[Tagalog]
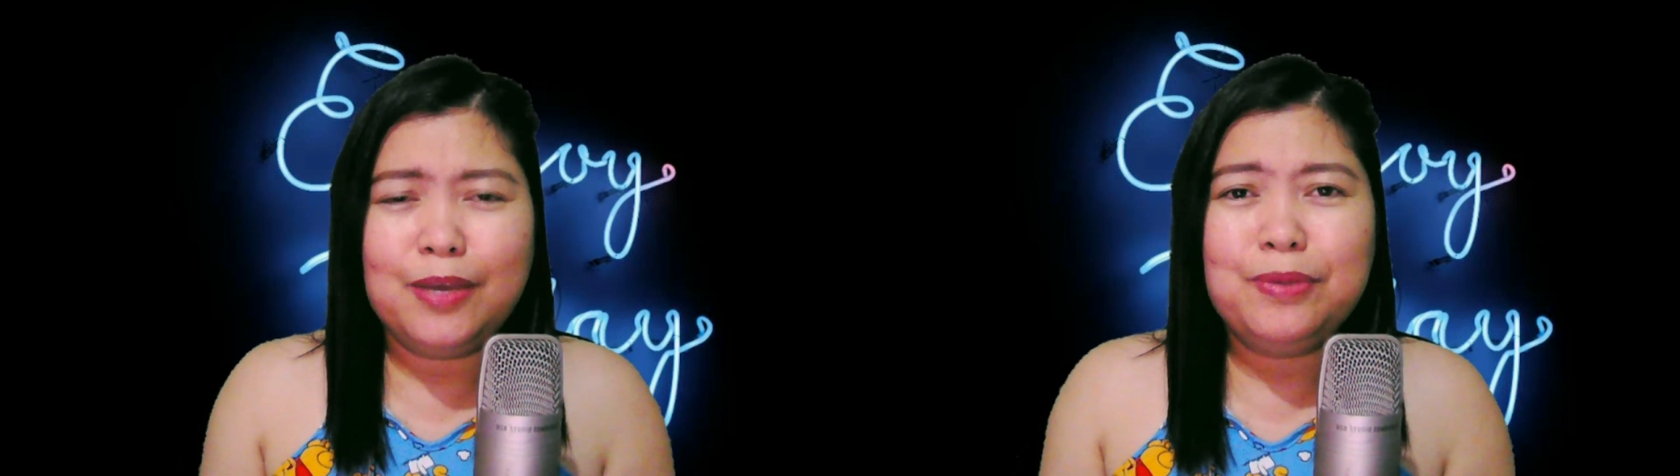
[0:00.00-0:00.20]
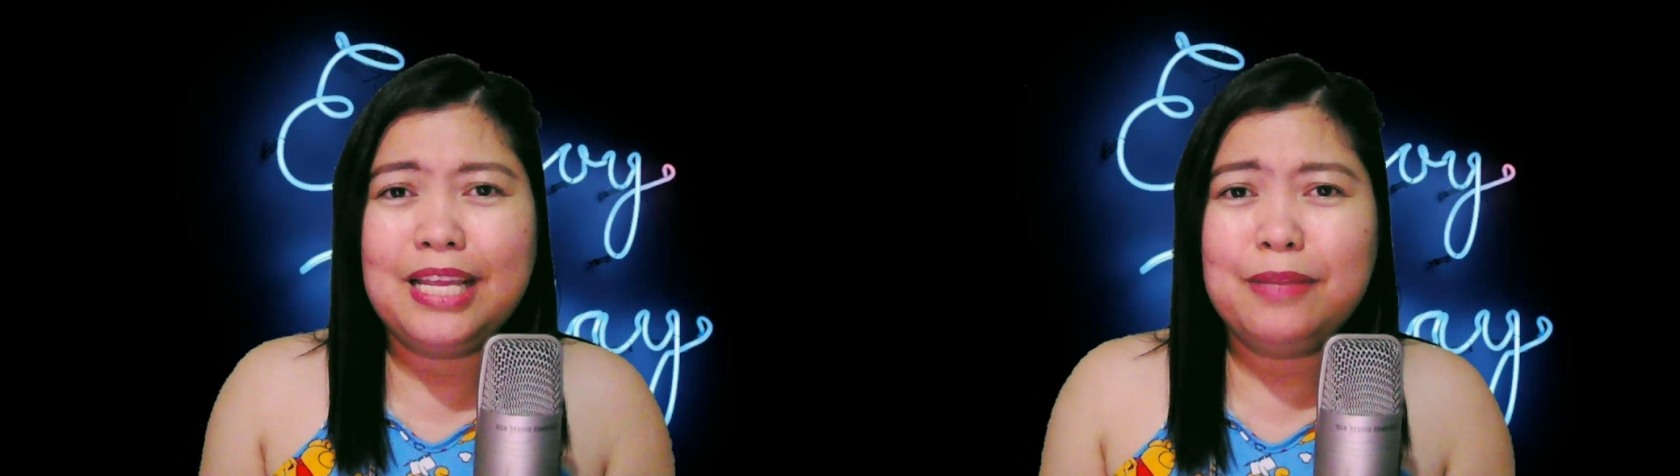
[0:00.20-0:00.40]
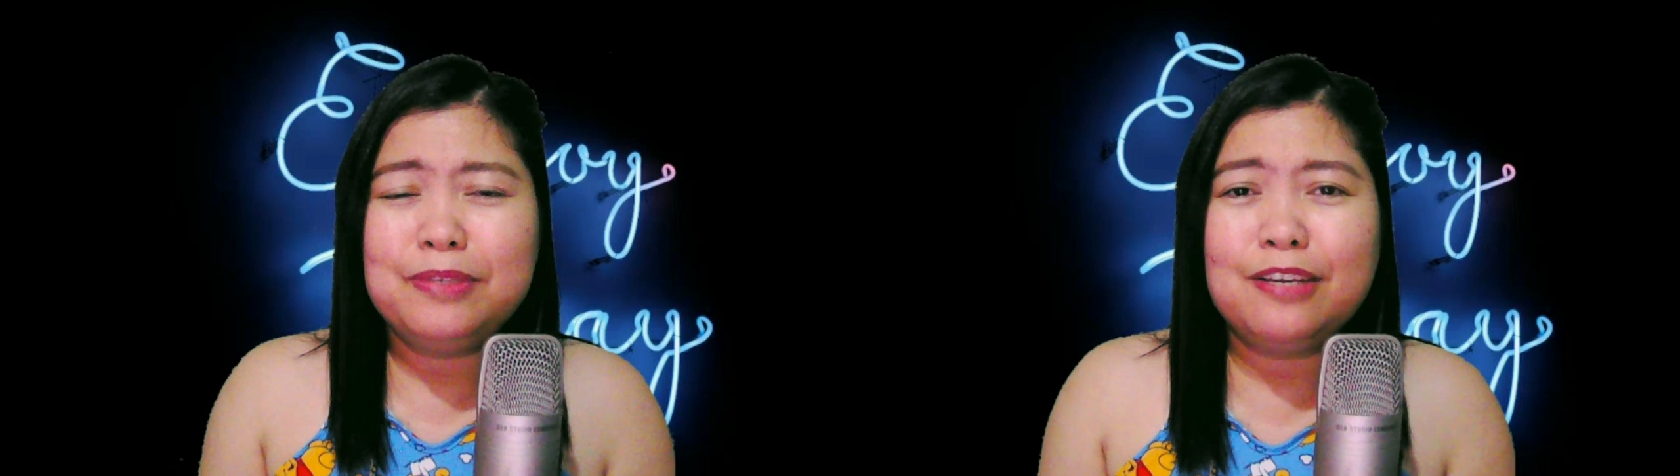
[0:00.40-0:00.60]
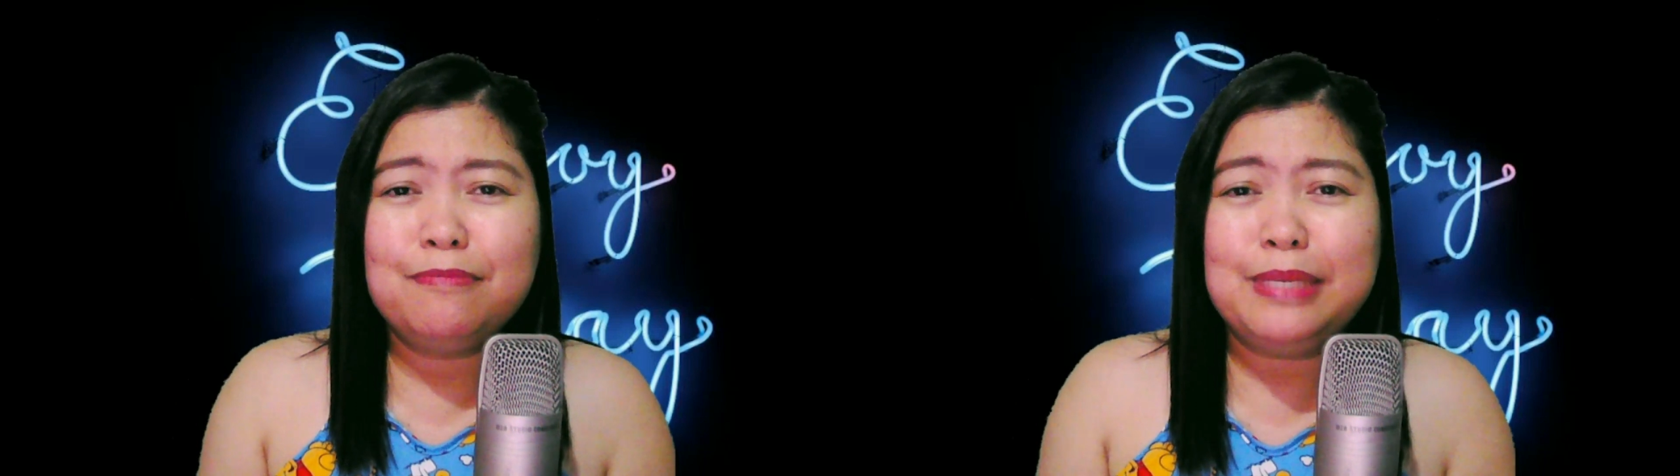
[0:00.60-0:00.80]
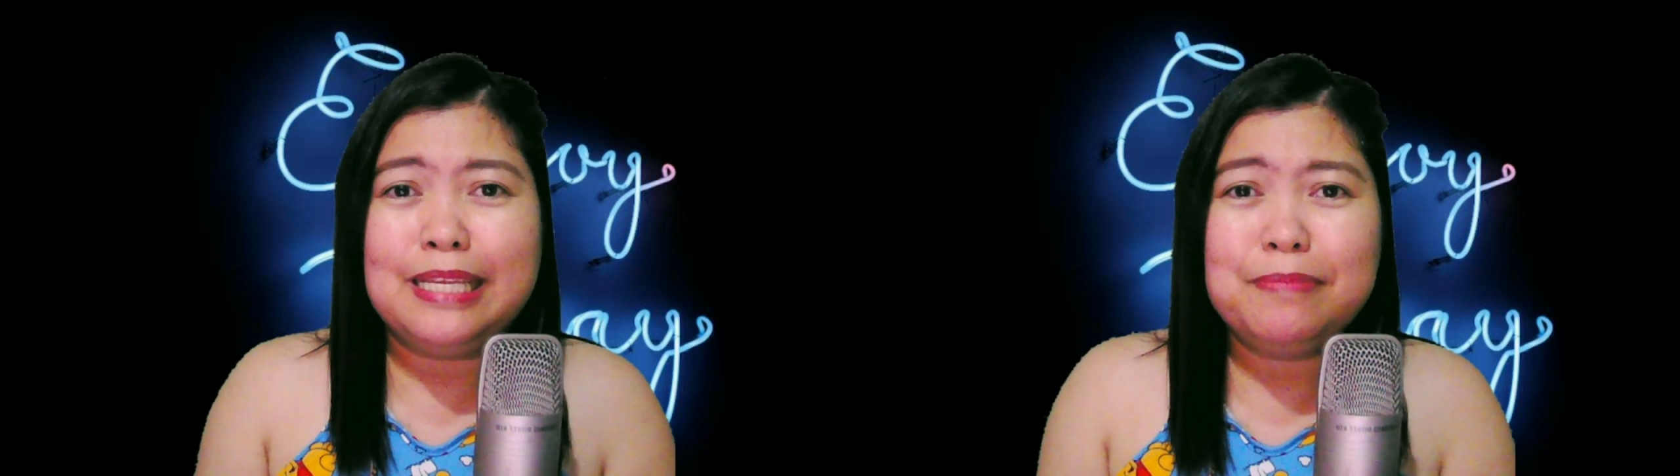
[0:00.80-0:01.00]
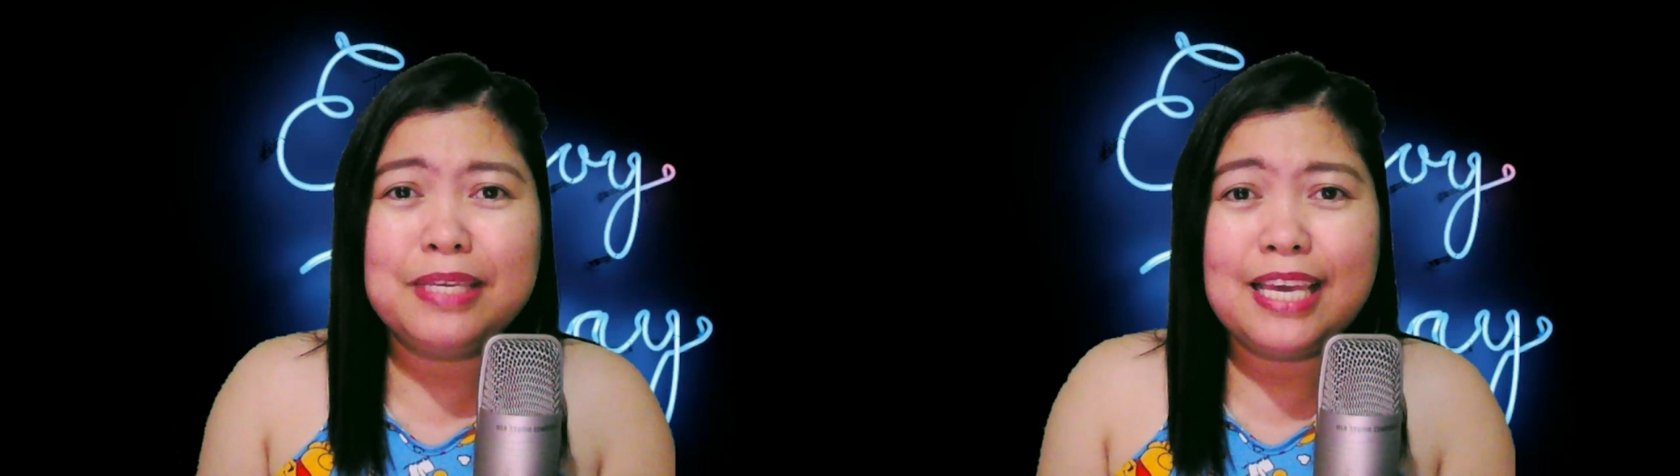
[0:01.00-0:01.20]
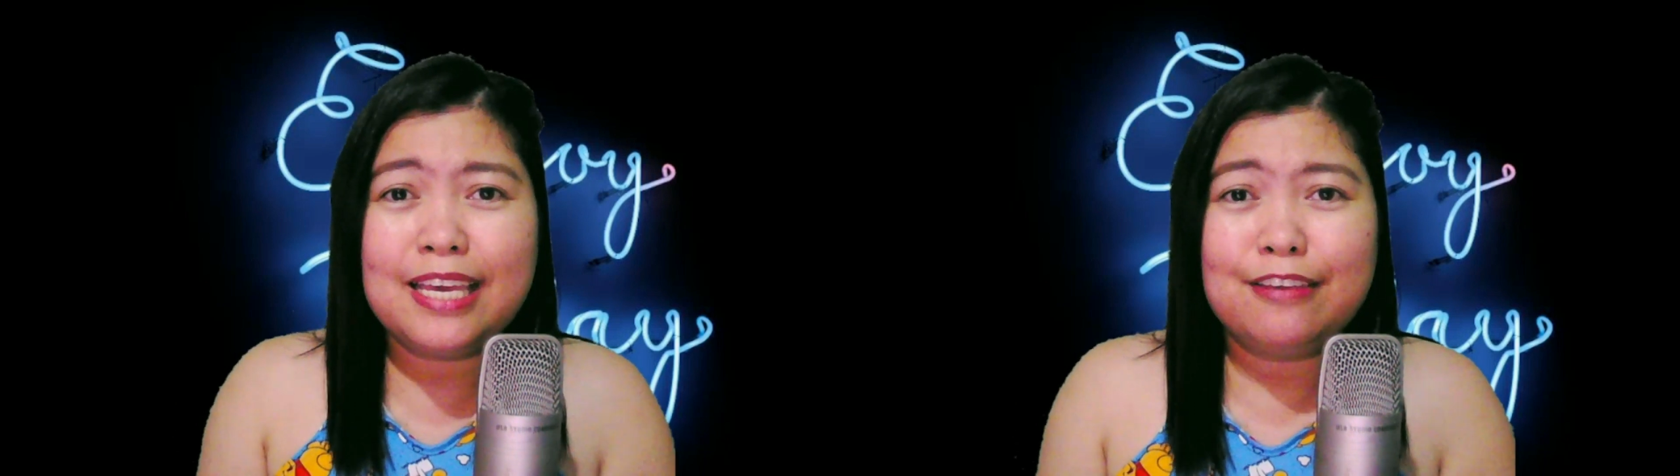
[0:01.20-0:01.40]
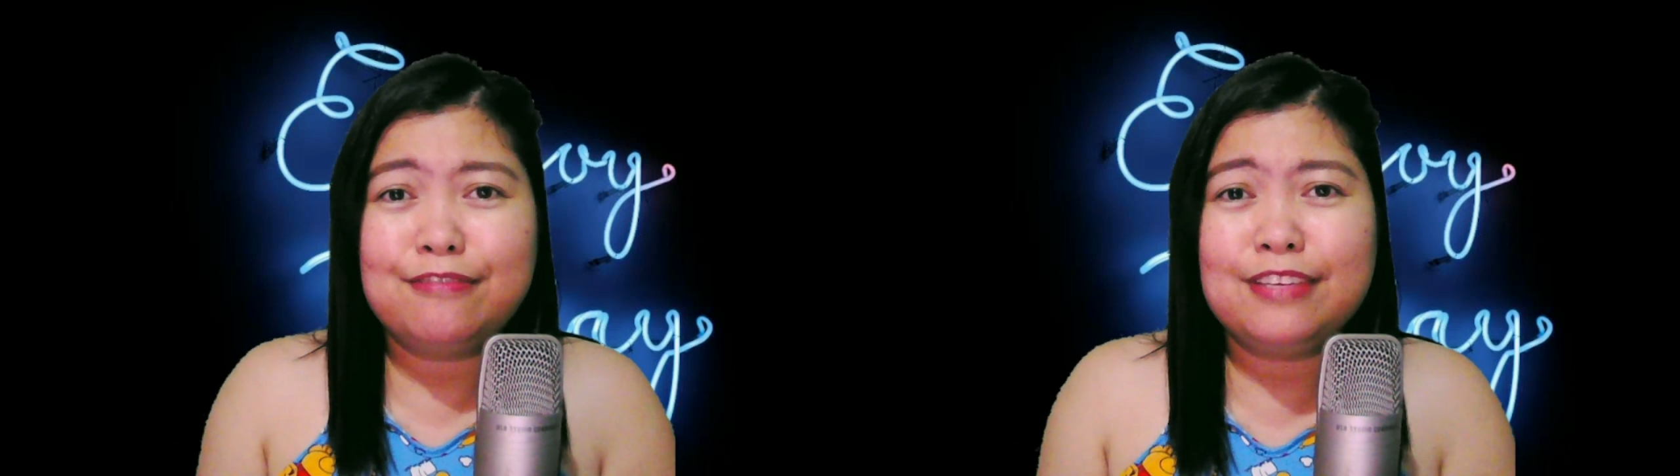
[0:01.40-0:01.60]
eh wala naman siyang binibigay
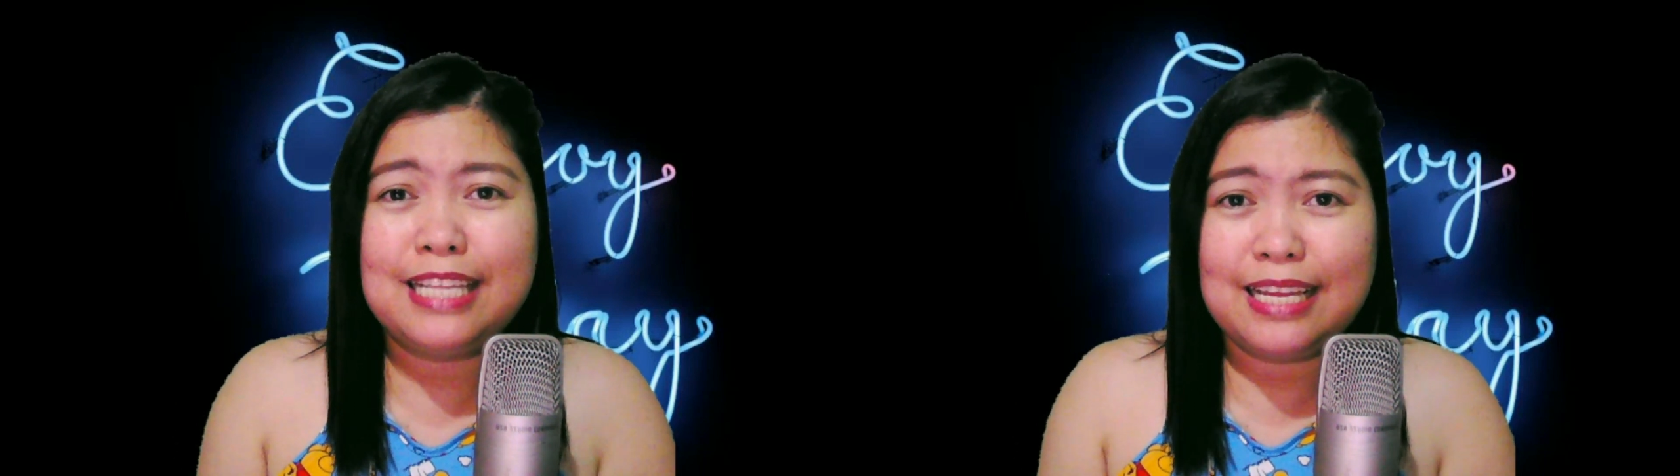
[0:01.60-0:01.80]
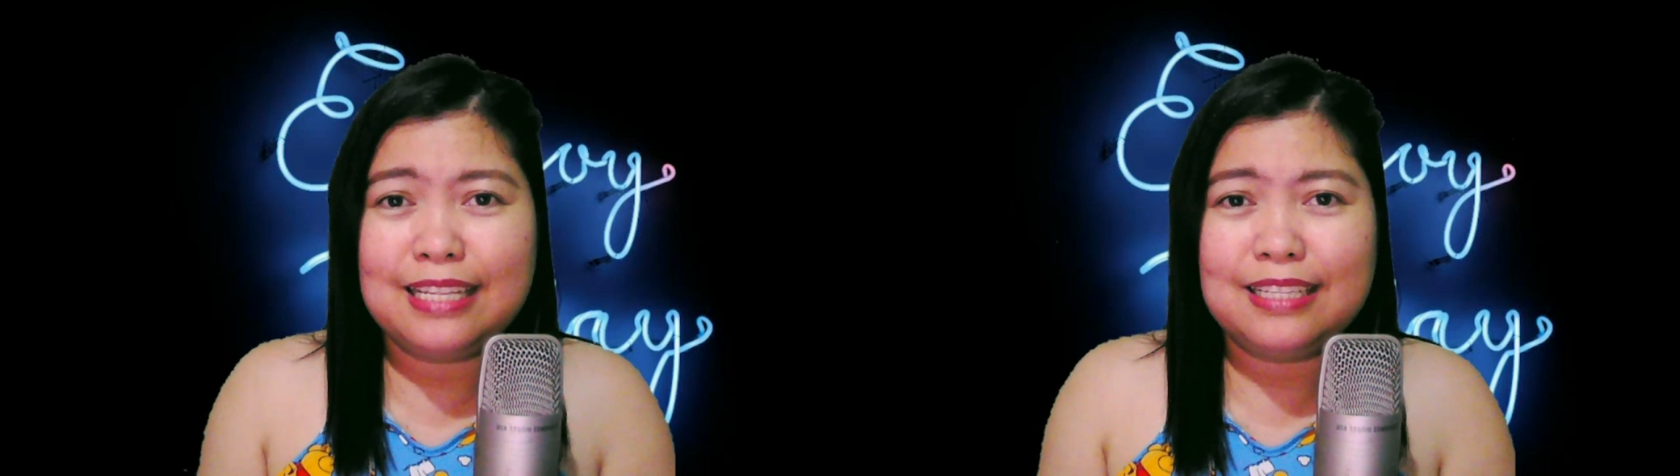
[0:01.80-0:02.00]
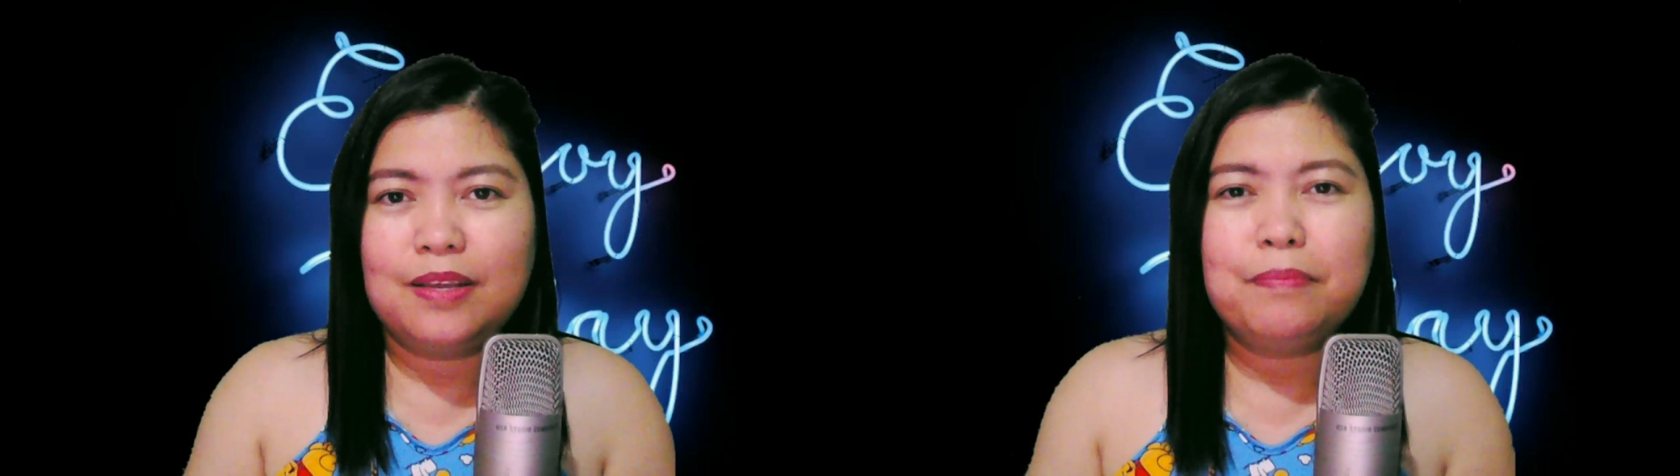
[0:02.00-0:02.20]
kay Fidel.